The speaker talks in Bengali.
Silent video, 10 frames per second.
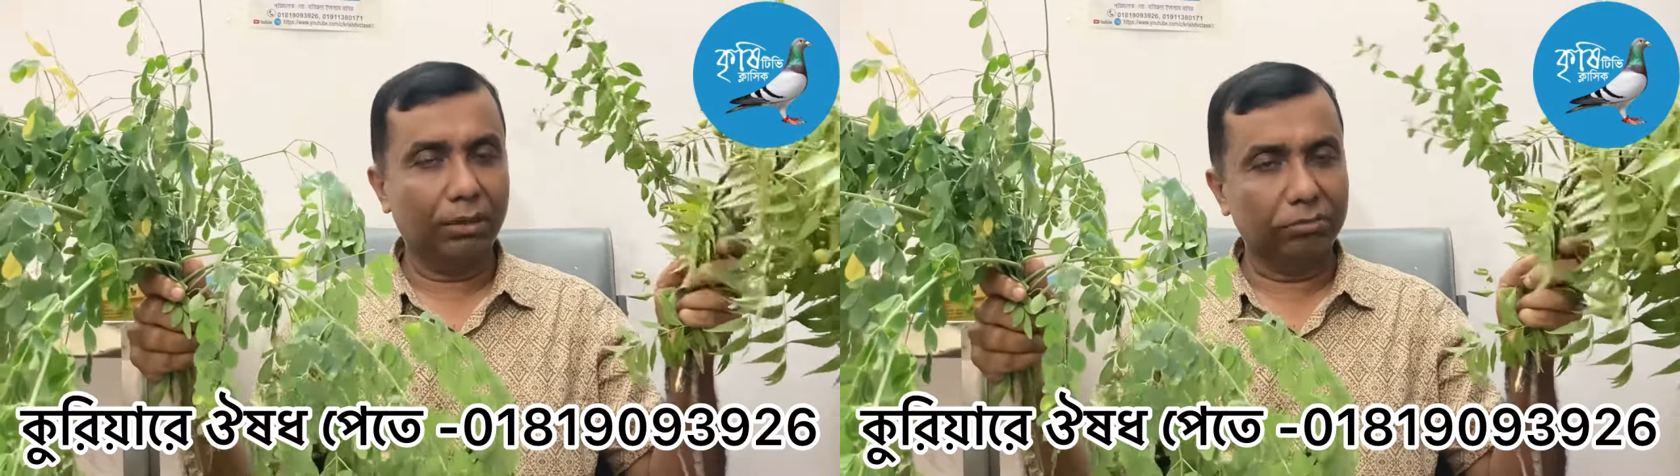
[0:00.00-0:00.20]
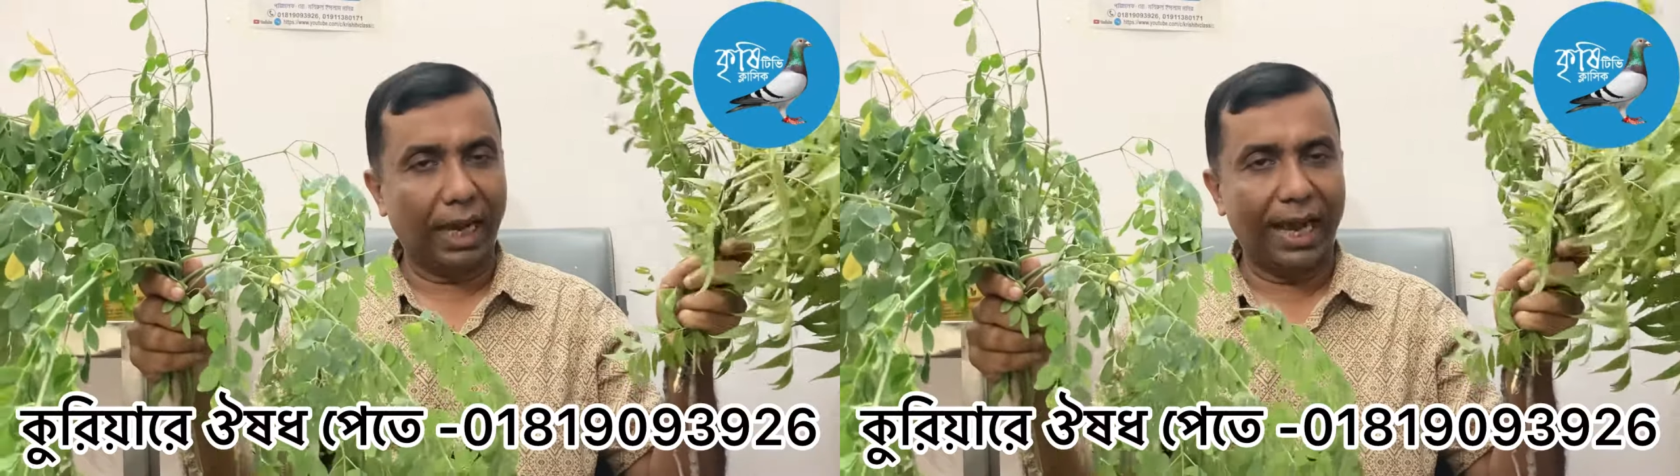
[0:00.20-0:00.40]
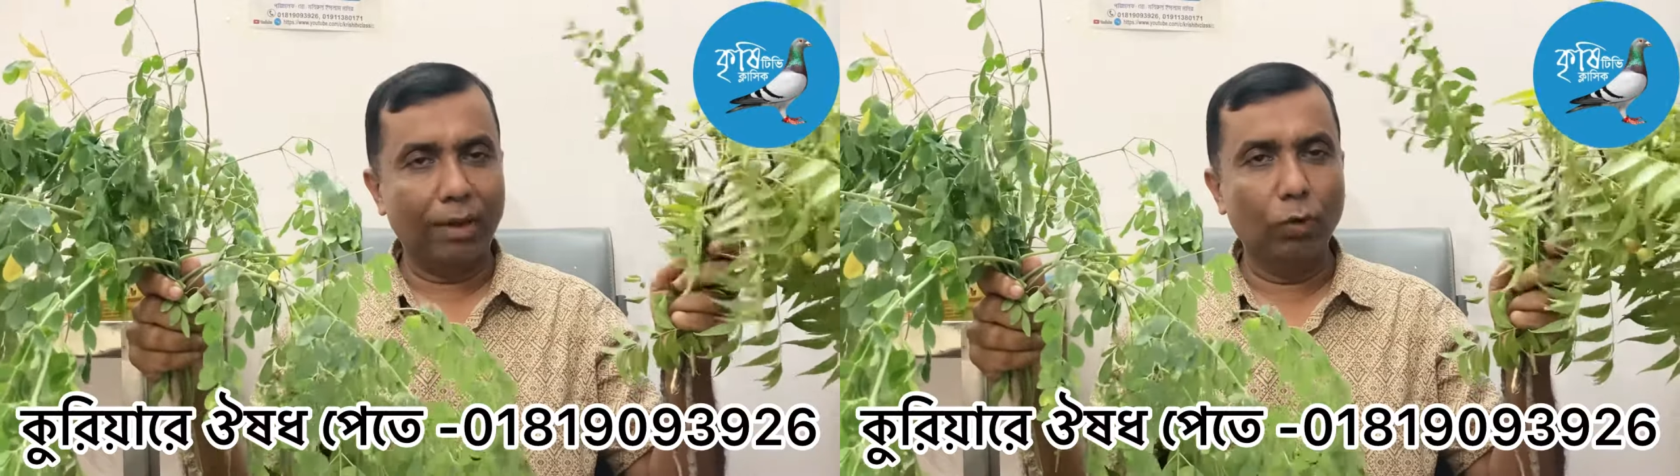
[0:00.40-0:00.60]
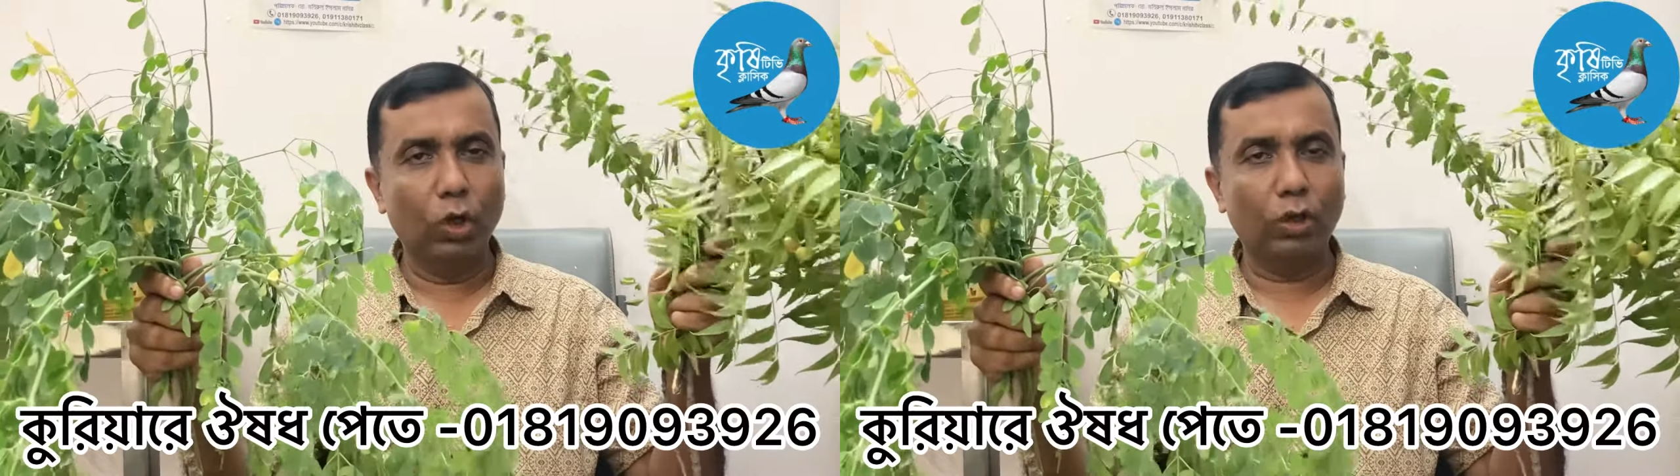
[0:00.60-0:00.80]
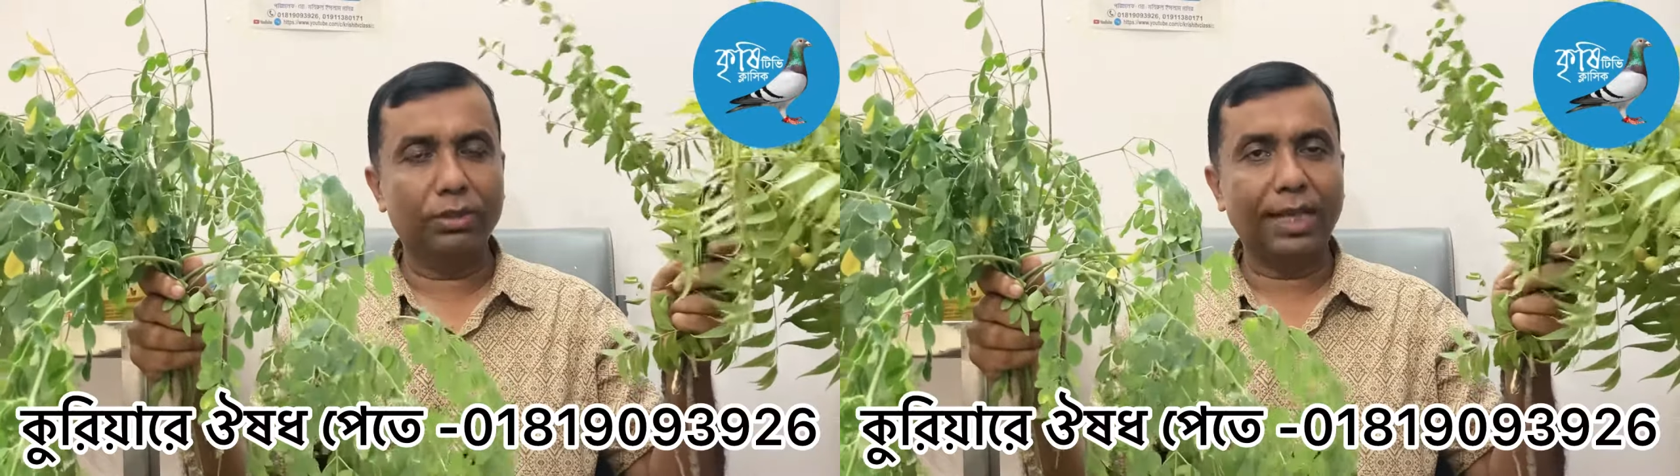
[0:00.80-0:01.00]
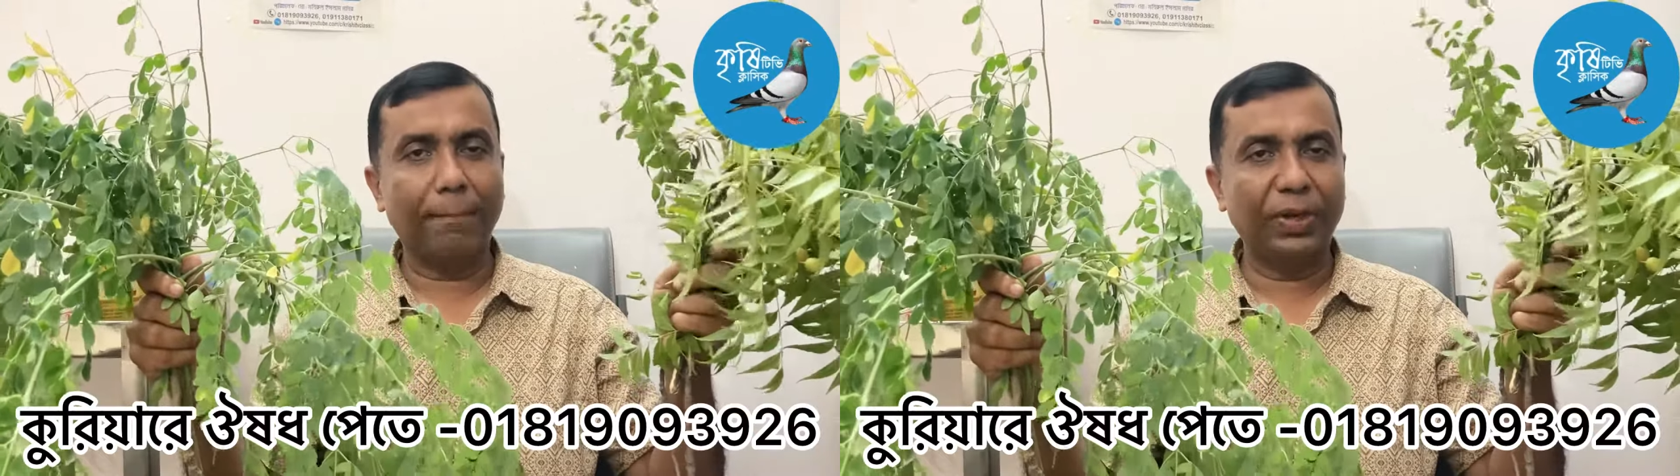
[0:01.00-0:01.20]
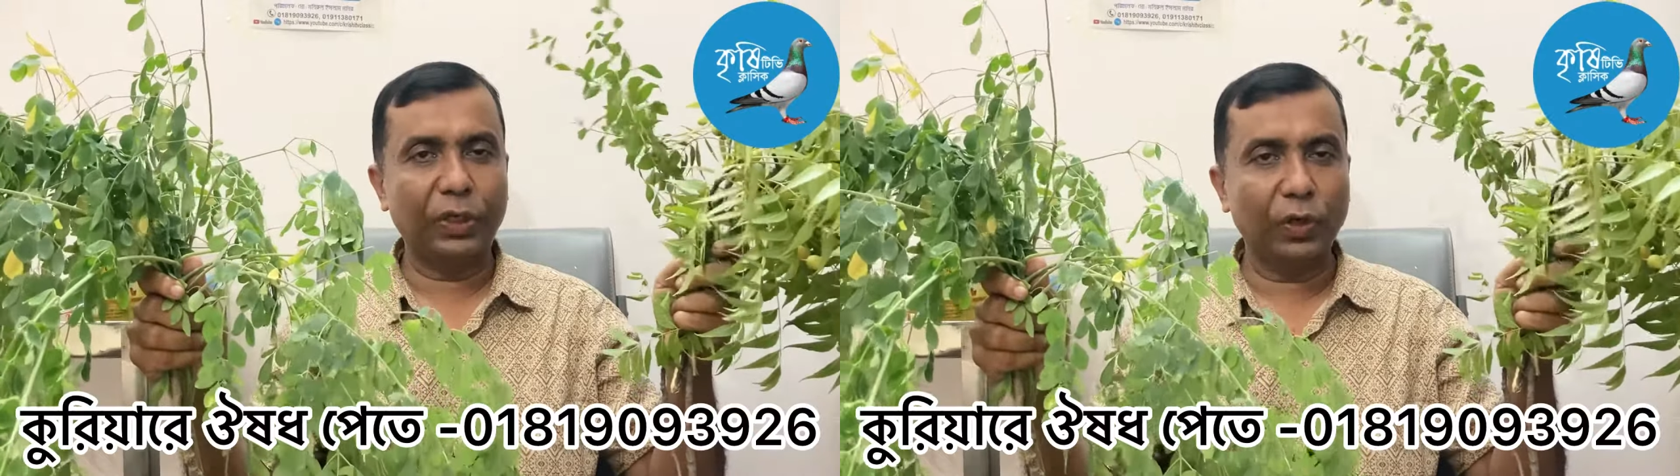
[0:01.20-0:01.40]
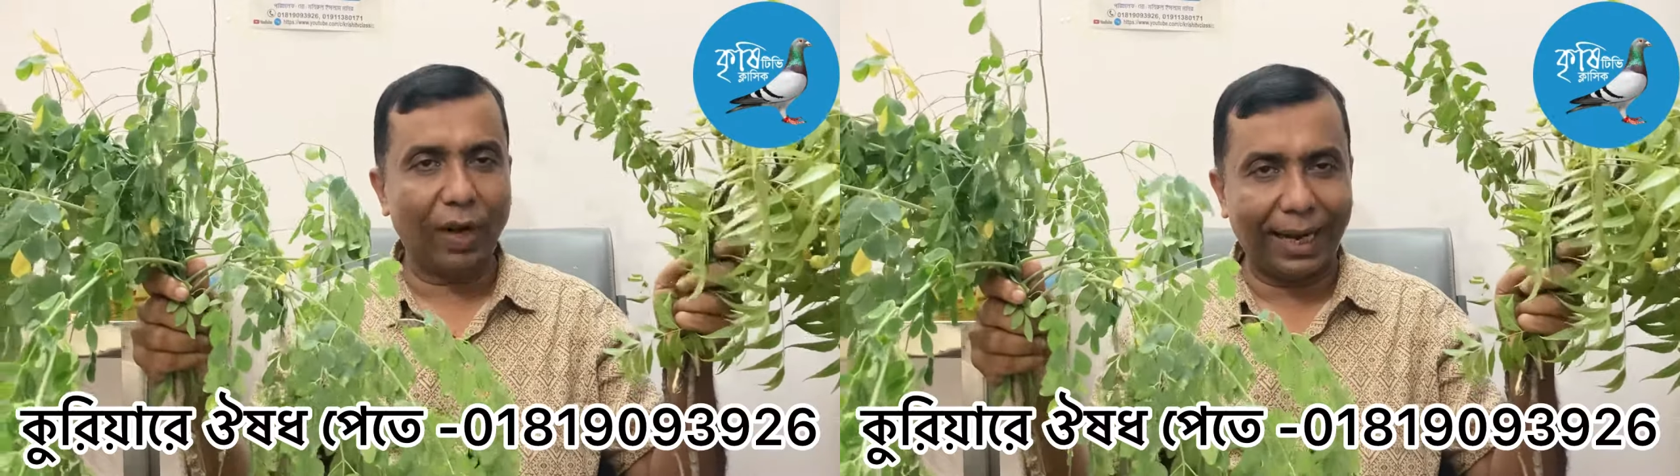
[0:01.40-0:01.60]
গায়ের মূল্য
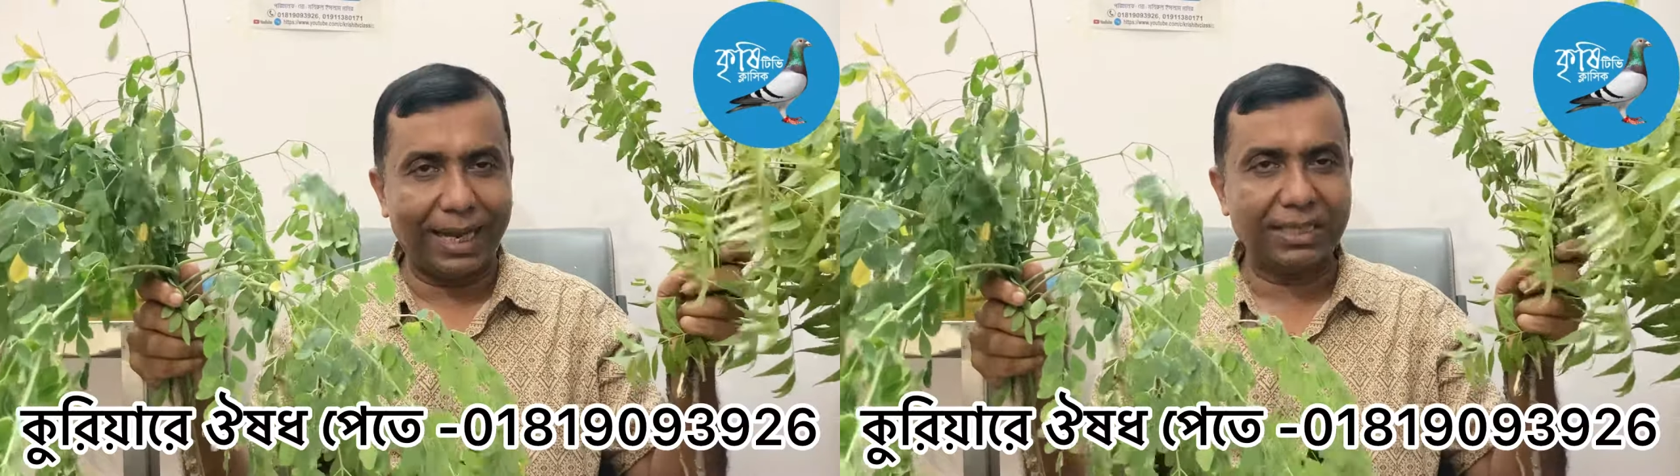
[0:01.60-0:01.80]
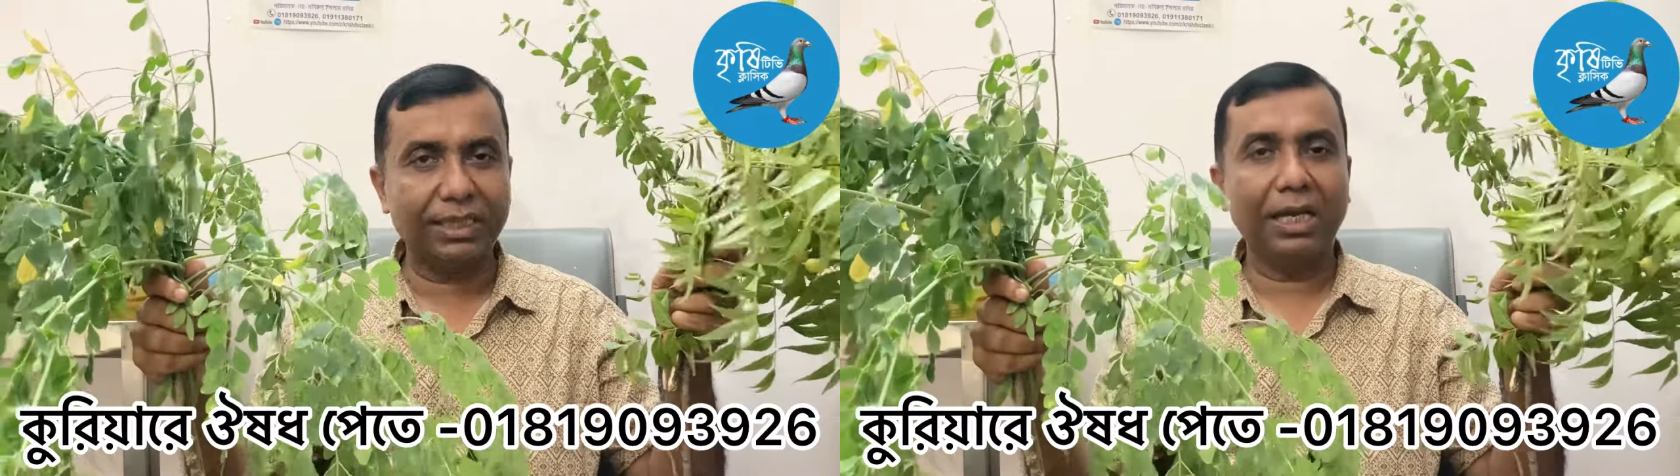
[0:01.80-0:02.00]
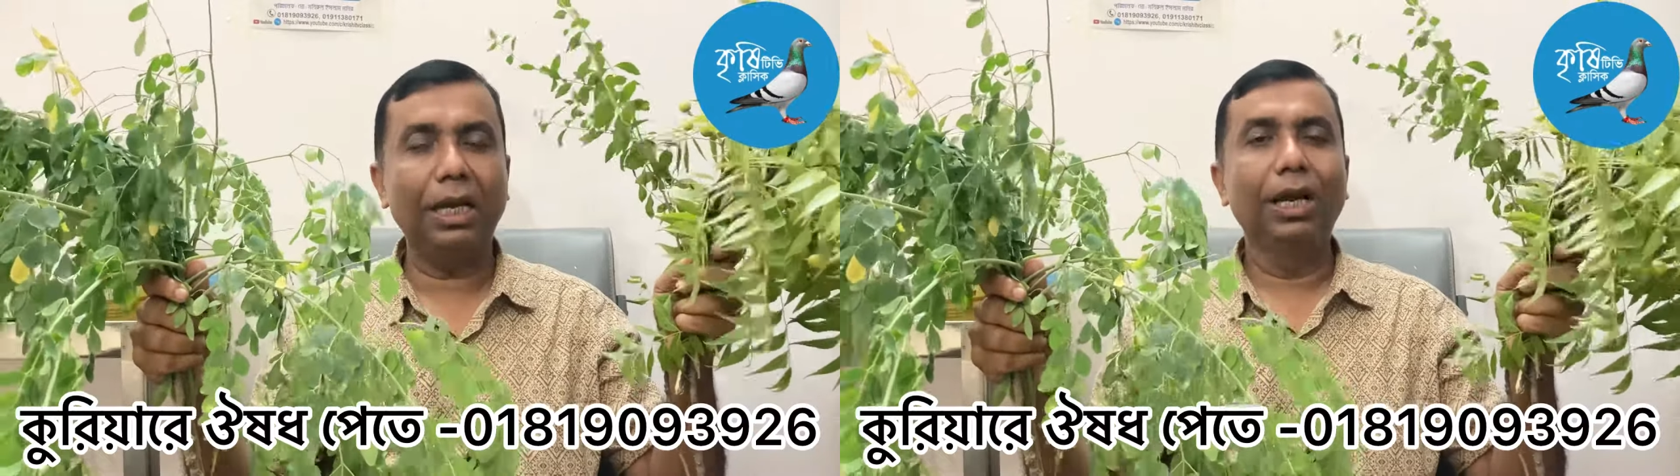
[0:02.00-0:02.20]
ছাব্বিশশো টাকা আছে